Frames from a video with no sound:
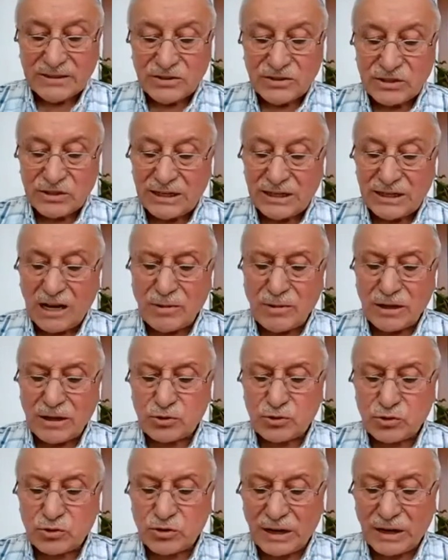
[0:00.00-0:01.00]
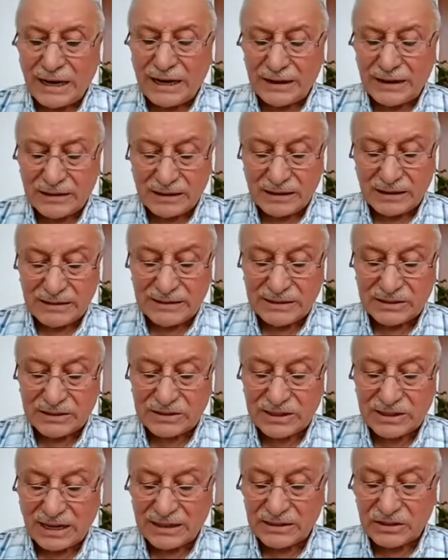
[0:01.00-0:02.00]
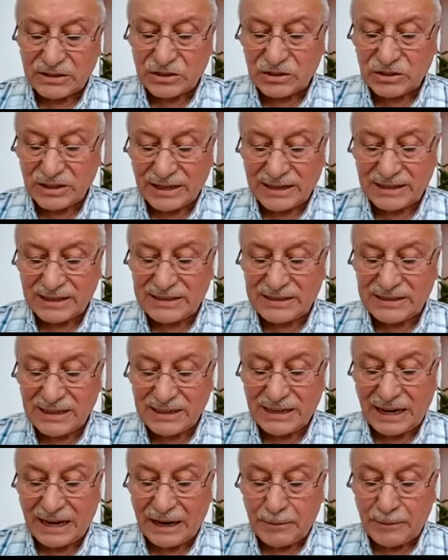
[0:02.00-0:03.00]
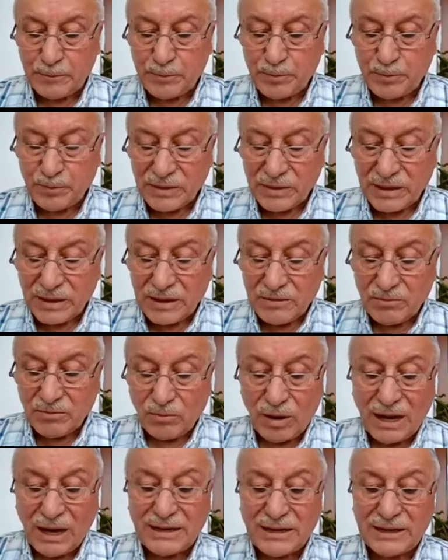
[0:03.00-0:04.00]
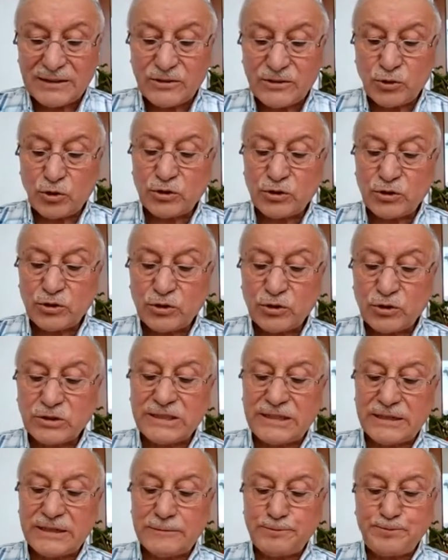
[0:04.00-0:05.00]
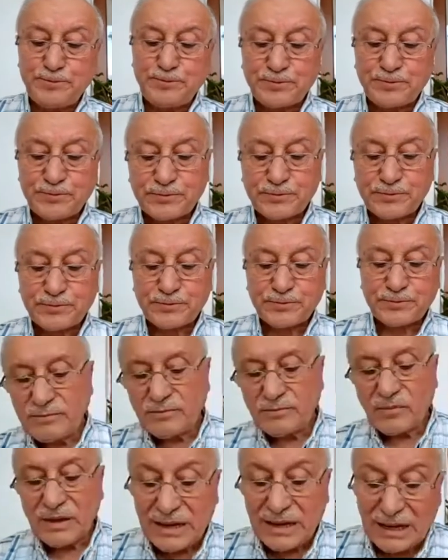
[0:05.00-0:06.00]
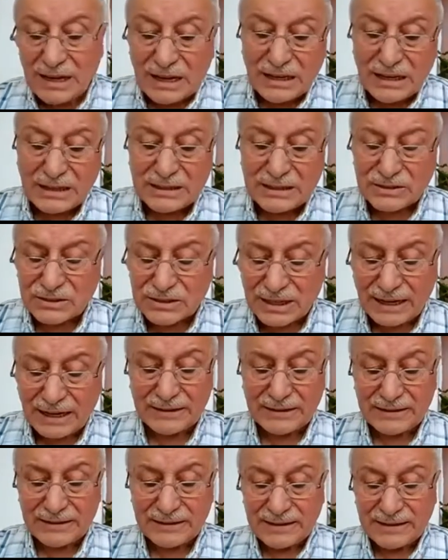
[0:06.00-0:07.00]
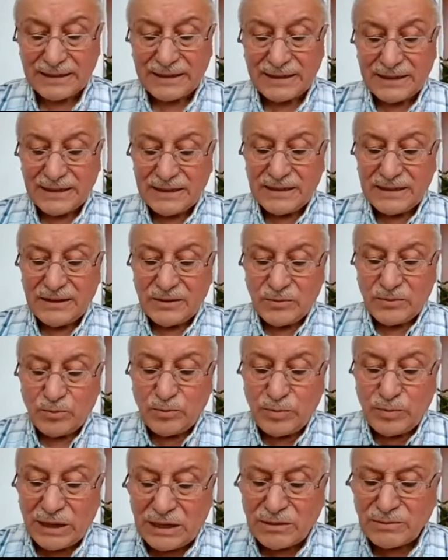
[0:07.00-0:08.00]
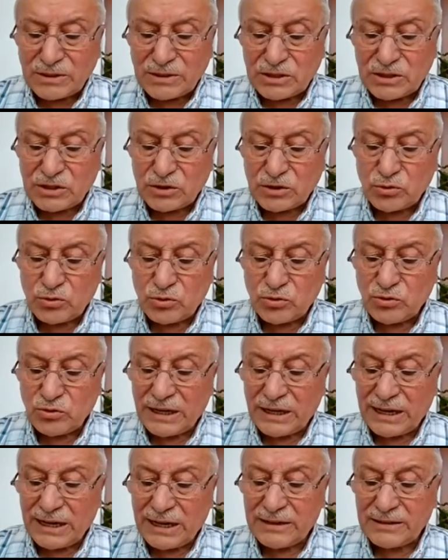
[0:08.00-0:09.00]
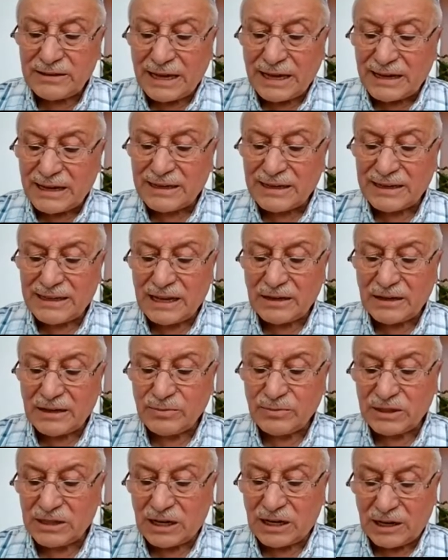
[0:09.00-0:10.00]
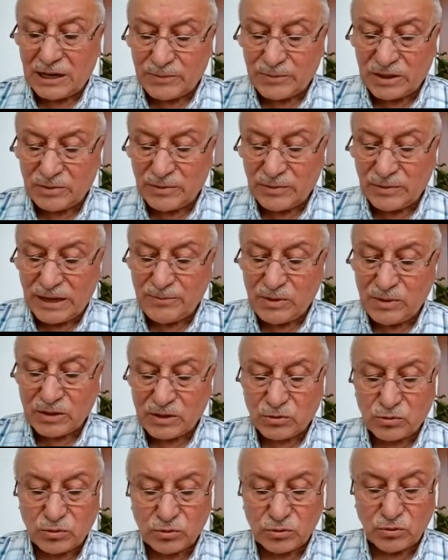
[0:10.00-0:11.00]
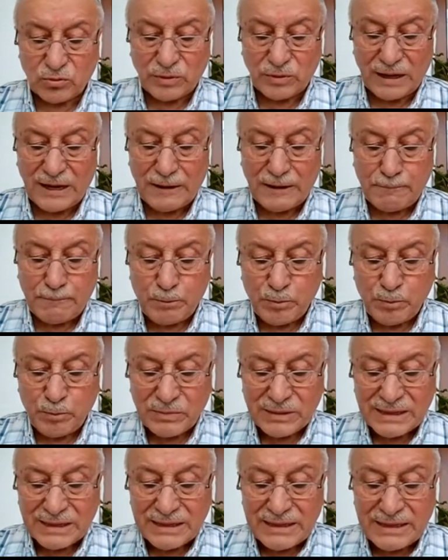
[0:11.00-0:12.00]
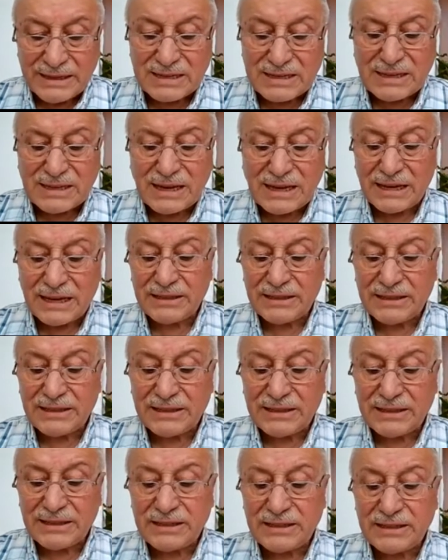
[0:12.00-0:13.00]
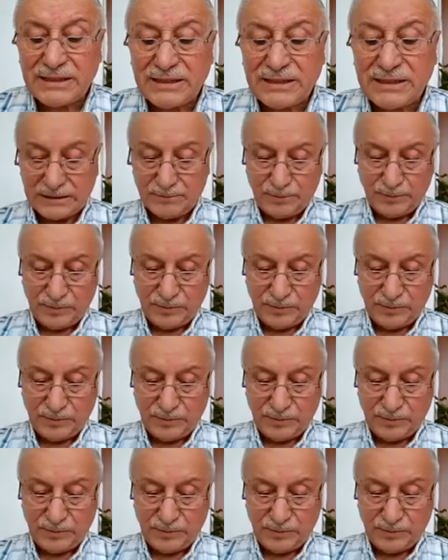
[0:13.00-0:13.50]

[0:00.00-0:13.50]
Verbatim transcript: Cenab-ı Hak şu ayetin lisan işaretiyle manen diyor ki, Ey insan, benim için dünyayı terk eden bir abdime, bir kuluma iki hediye verdim.